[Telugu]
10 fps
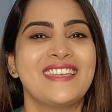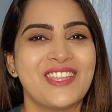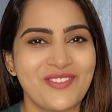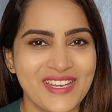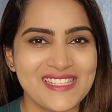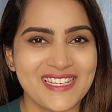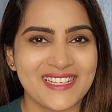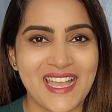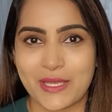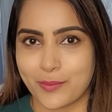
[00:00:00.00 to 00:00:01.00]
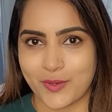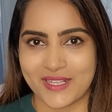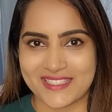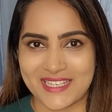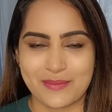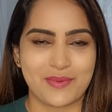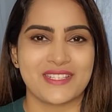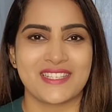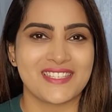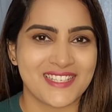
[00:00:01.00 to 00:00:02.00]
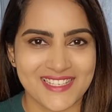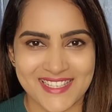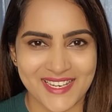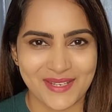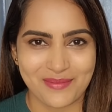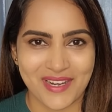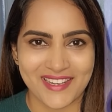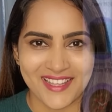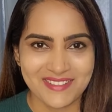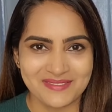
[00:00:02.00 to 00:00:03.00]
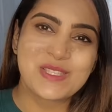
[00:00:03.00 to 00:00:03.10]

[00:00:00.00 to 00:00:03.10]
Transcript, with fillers: నేను రీసెంట్గా ఈ ప్రొడక్ట్స్ అన్ని పర్చేస్ చేశాను అనమాట